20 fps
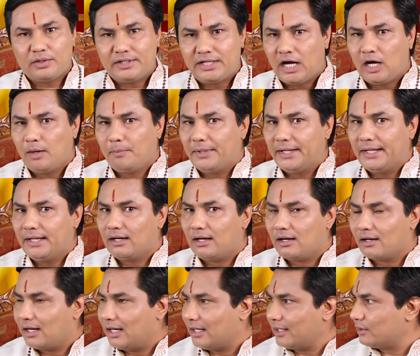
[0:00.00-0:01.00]
और यहाँ पर एक
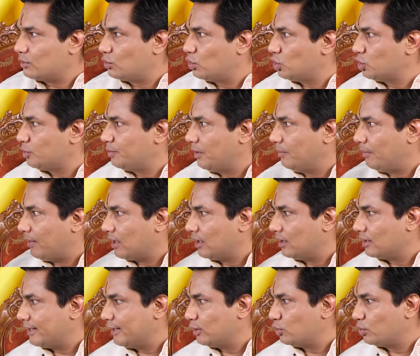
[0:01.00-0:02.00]
अंगारक दोष भी
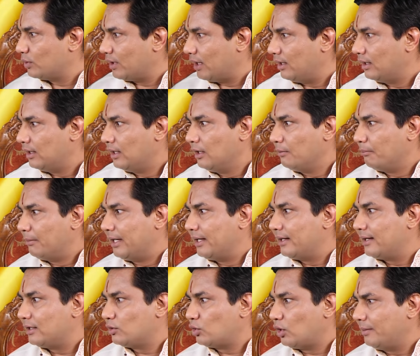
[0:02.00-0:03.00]
मंगल केतु का
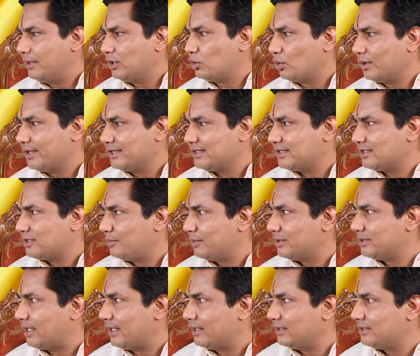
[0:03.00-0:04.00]
बनेगा तो हमें थोड़ा सा
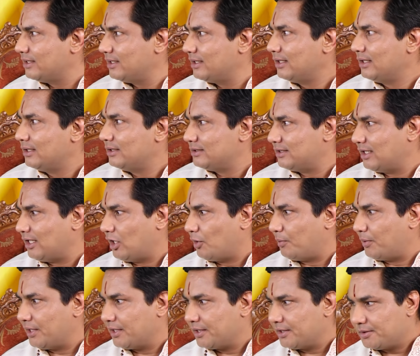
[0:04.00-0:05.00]
समझदारी से चलना
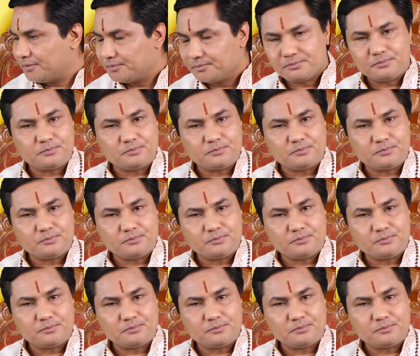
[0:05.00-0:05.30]
पड़ेगा